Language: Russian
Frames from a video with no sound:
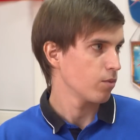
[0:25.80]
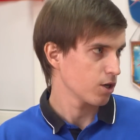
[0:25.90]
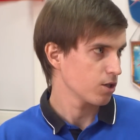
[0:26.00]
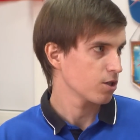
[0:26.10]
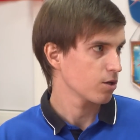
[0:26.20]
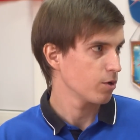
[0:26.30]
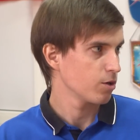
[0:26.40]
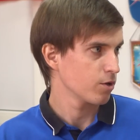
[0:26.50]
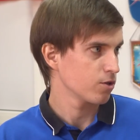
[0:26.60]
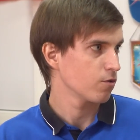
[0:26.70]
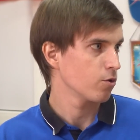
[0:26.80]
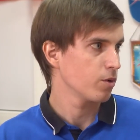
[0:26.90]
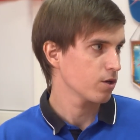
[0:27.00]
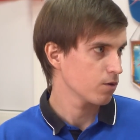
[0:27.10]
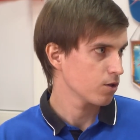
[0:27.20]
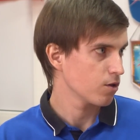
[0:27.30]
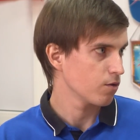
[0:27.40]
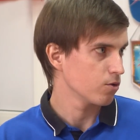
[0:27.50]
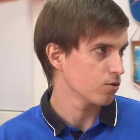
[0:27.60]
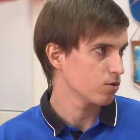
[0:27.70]
Марат, я так понимаю, это твое первое
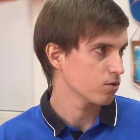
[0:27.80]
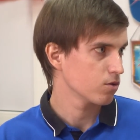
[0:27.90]
интервью.